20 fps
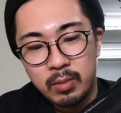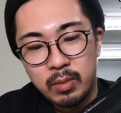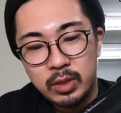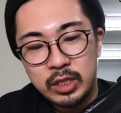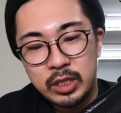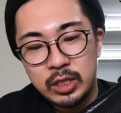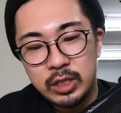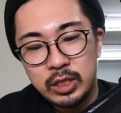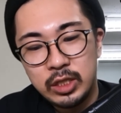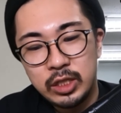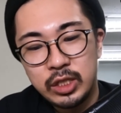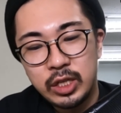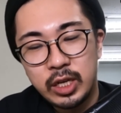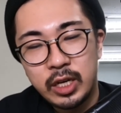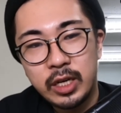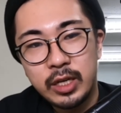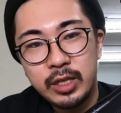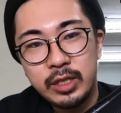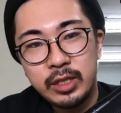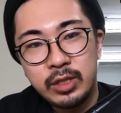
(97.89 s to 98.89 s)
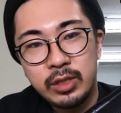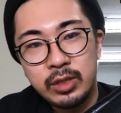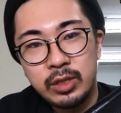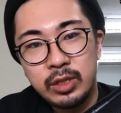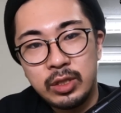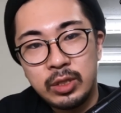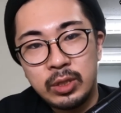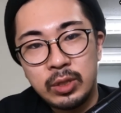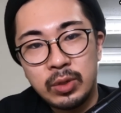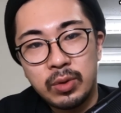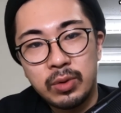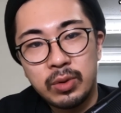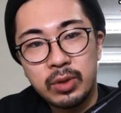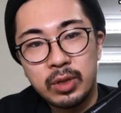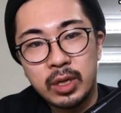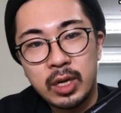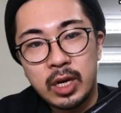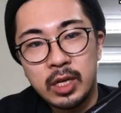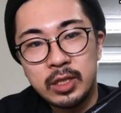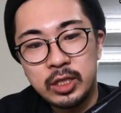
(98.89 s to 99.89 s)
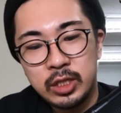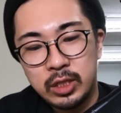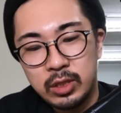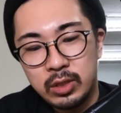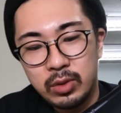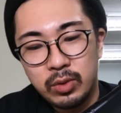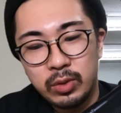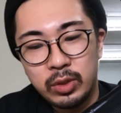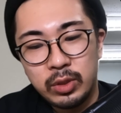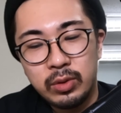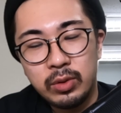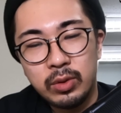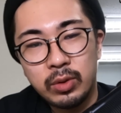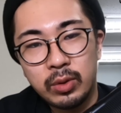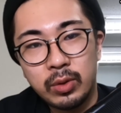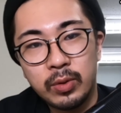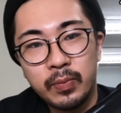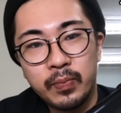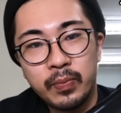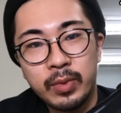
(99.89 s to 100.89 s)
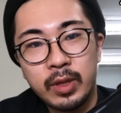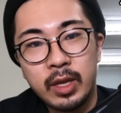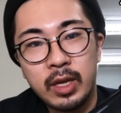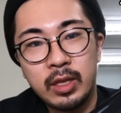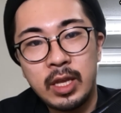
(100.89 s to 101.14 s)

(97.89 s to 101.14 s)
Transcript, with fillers: まあ、ちっちゃいスイッチをカチッと引くと